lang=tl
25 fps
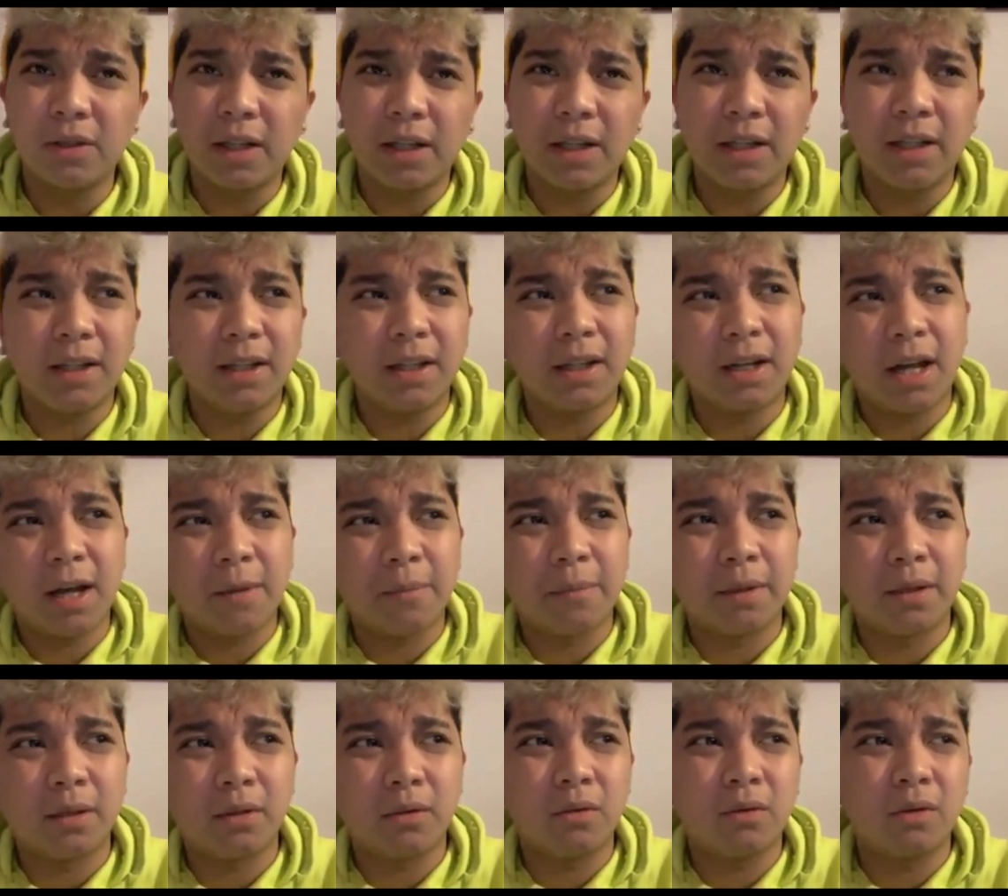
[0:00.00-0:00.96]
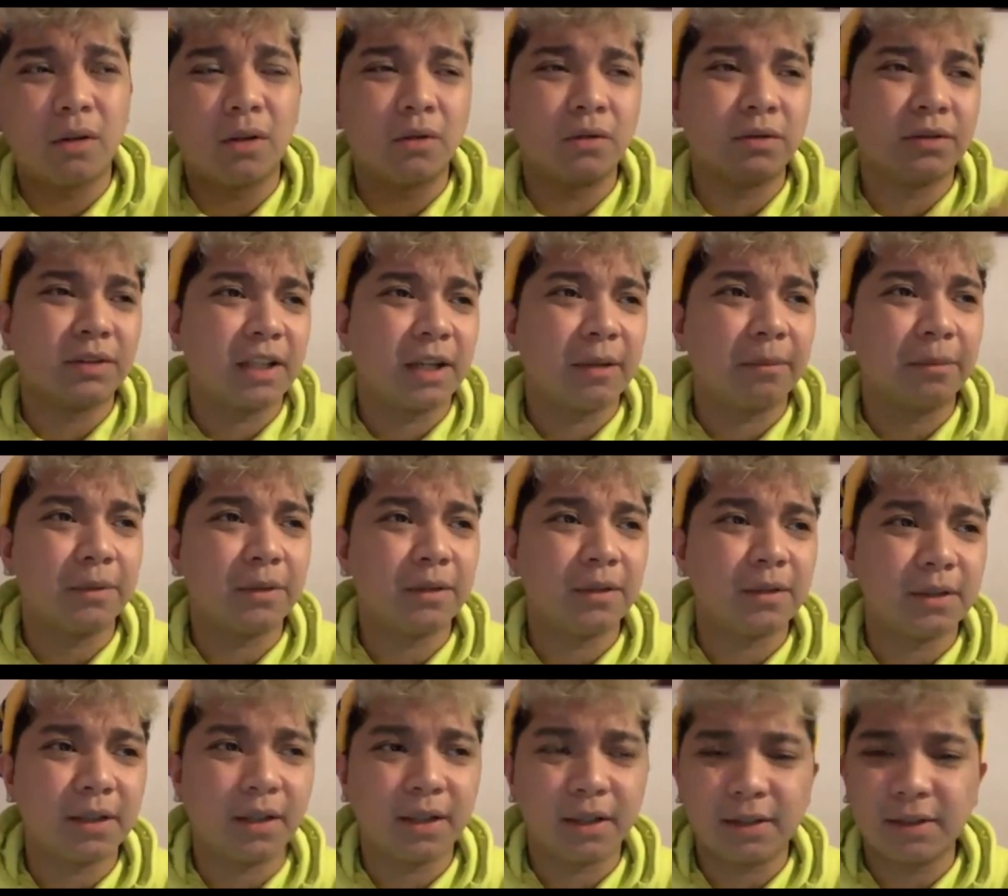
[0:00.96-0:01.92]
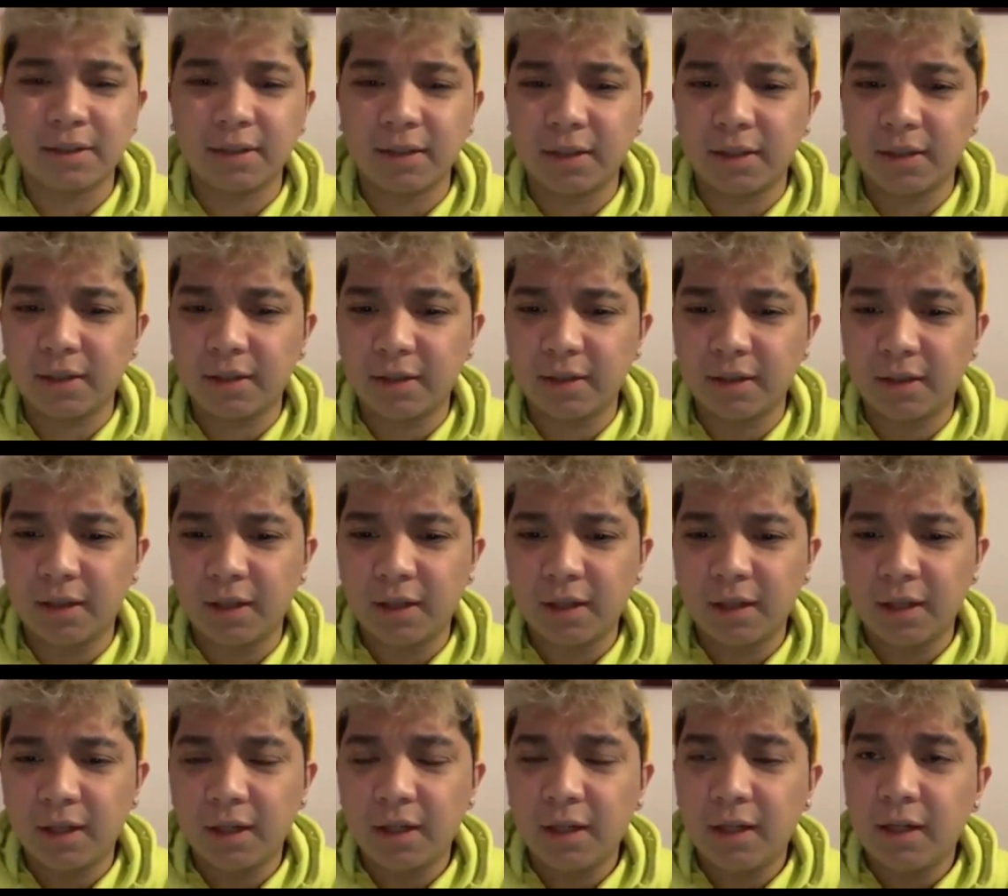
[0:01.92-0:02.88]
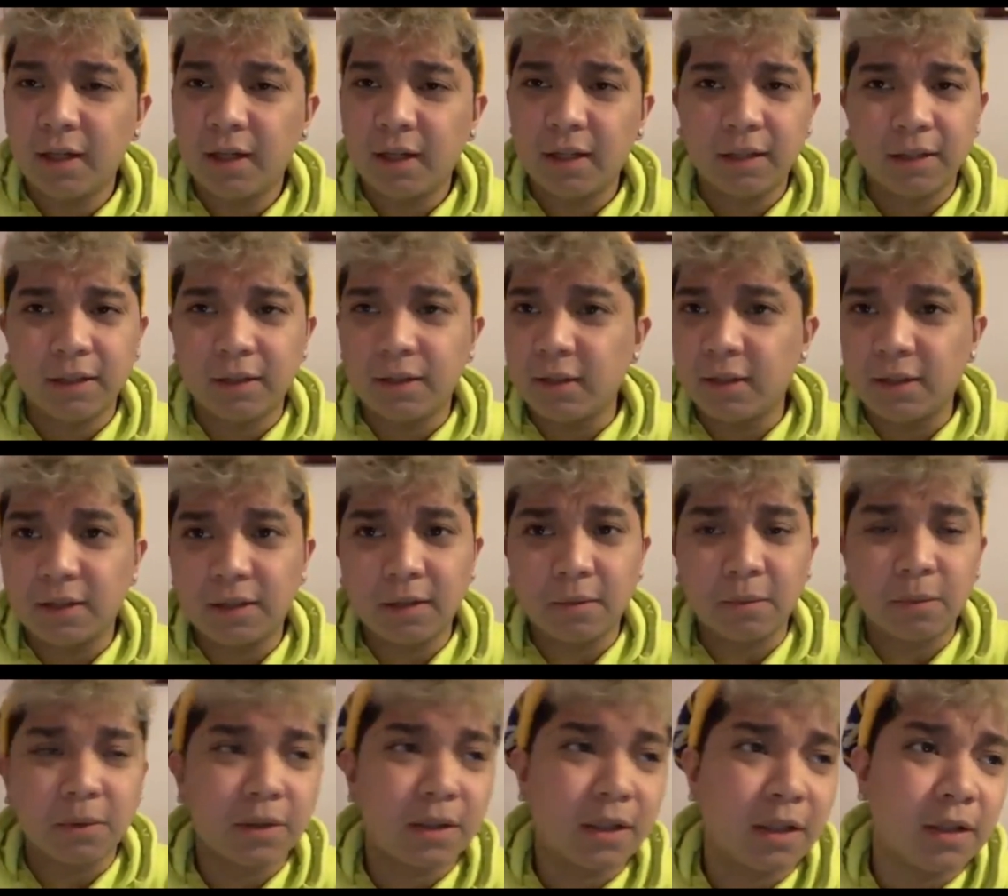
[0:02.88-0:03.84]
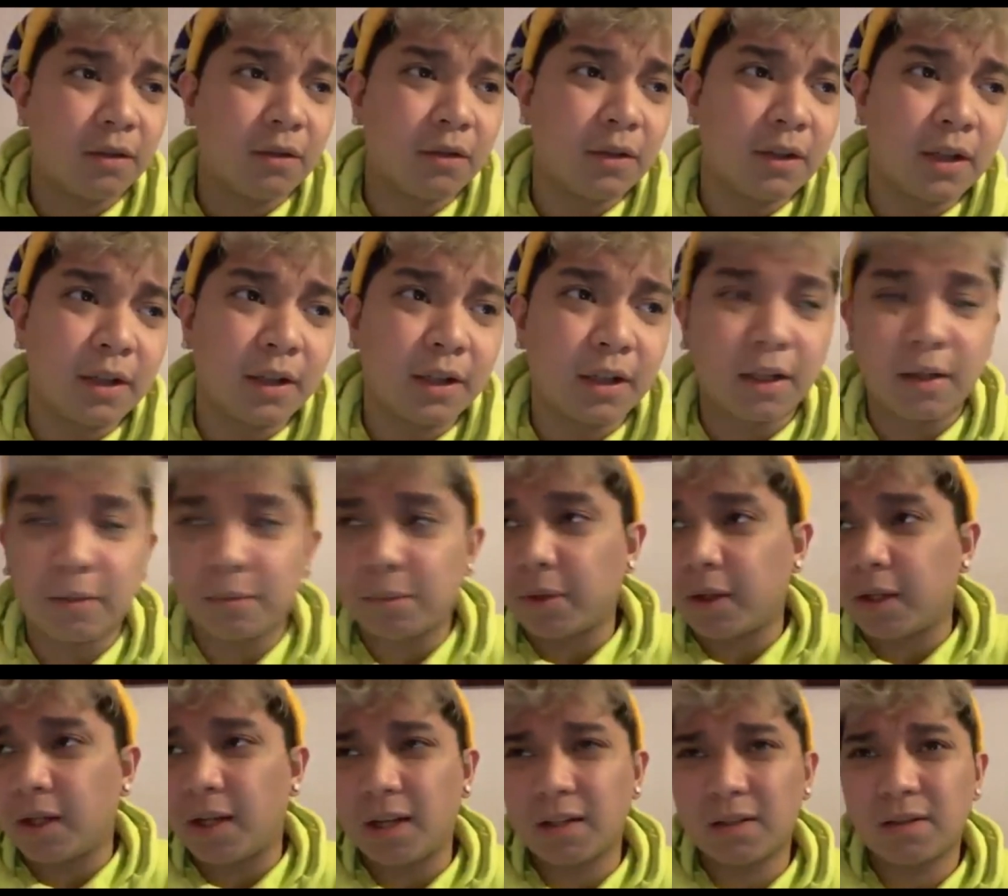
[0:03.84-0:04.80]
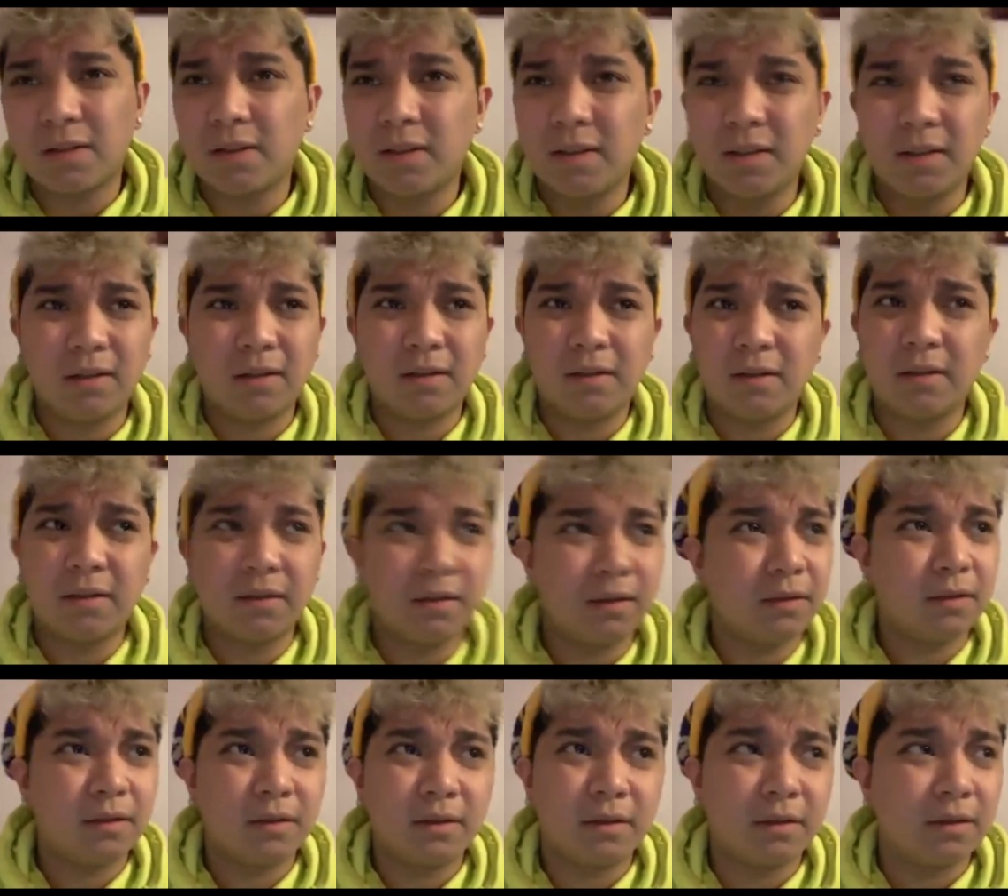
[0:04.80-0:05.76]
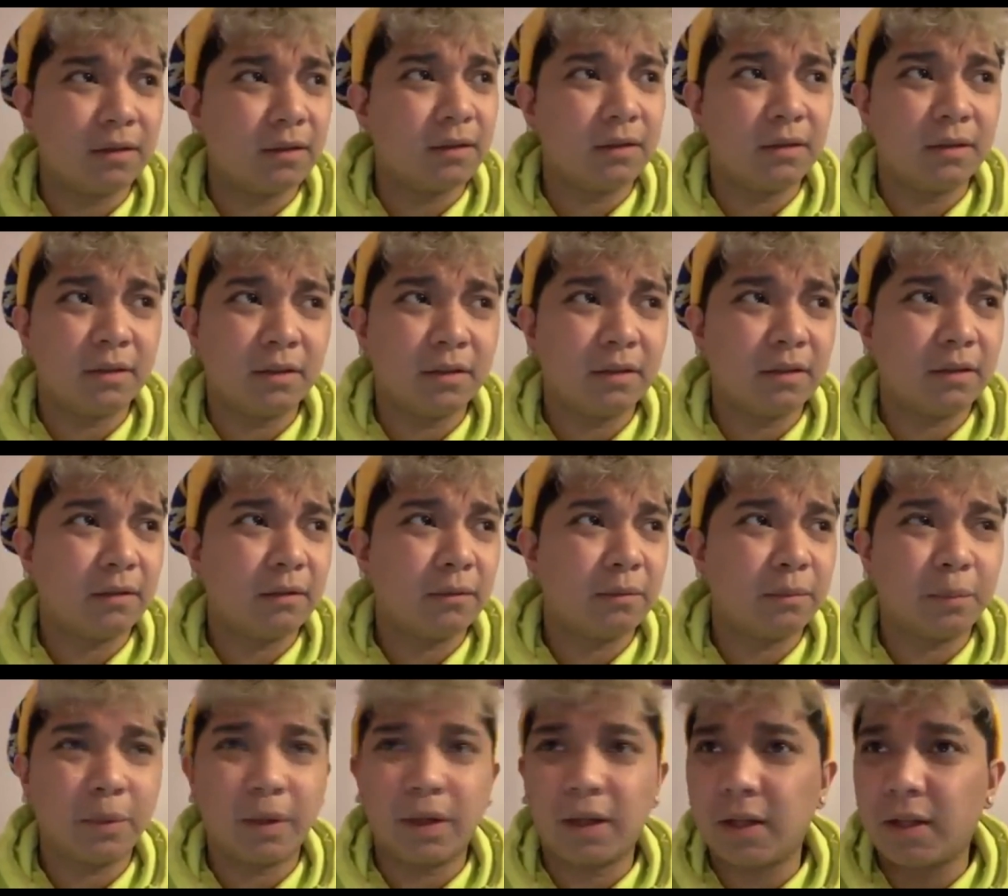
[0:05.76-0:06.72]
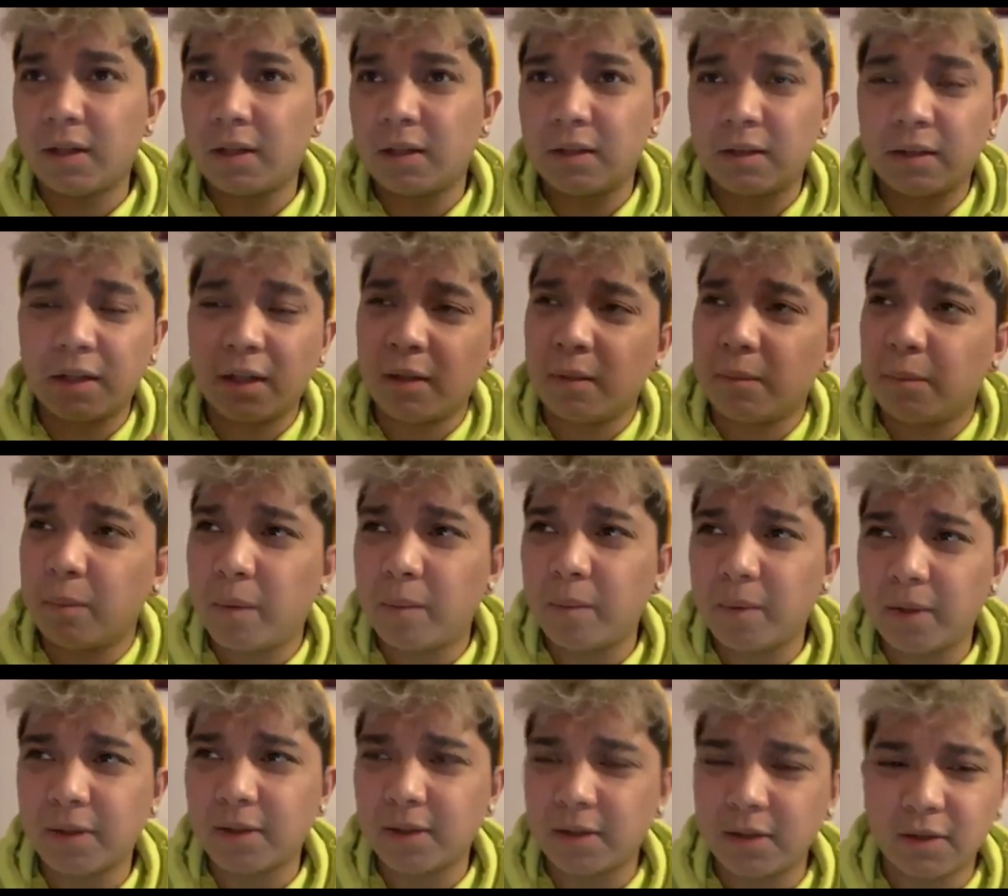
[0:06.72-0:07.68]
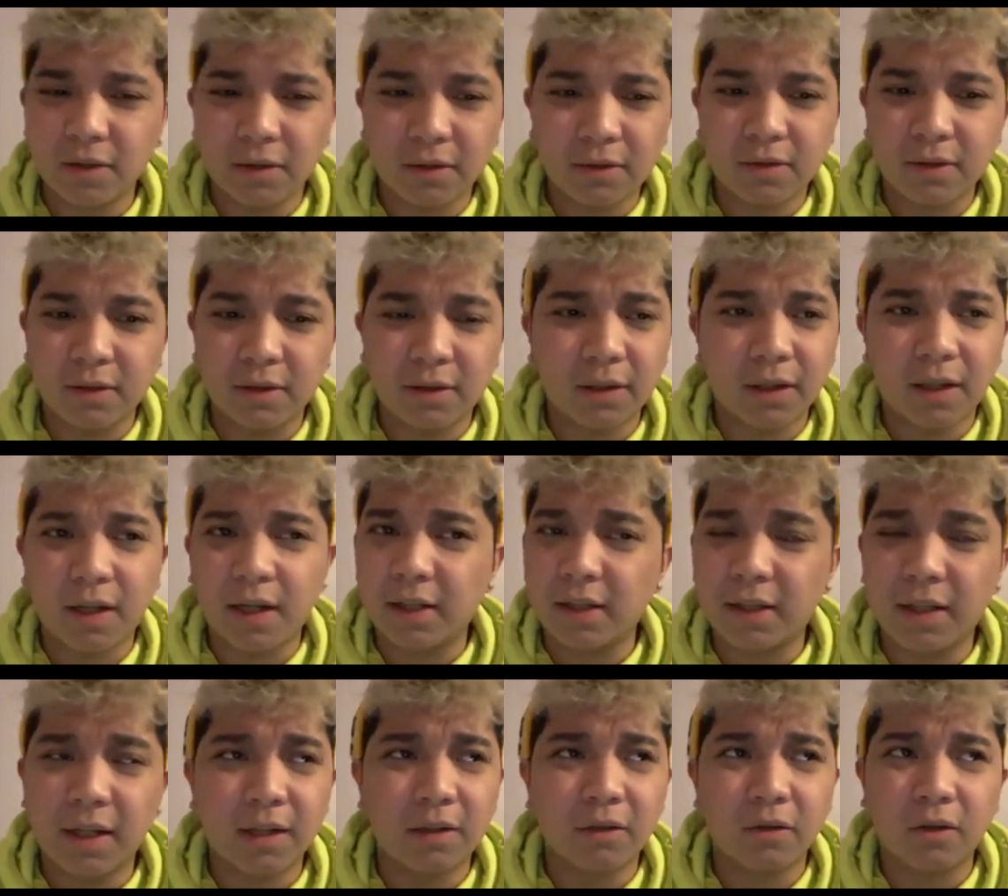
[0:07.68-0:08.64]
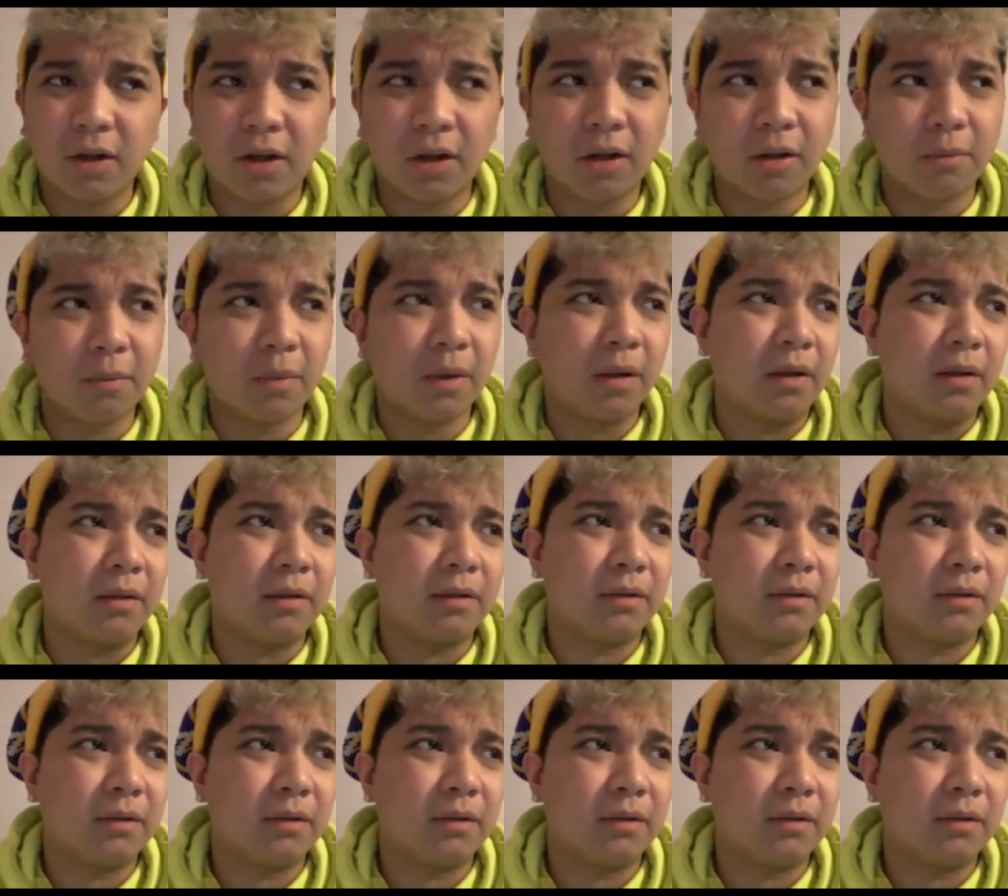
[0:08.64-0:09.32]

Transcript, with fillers: nahihirapan akong kausapin siya kasi hindi siya masyadong nagre-reply. Actually, pag nagme-message ako sa kanya kahit gaano kahaba,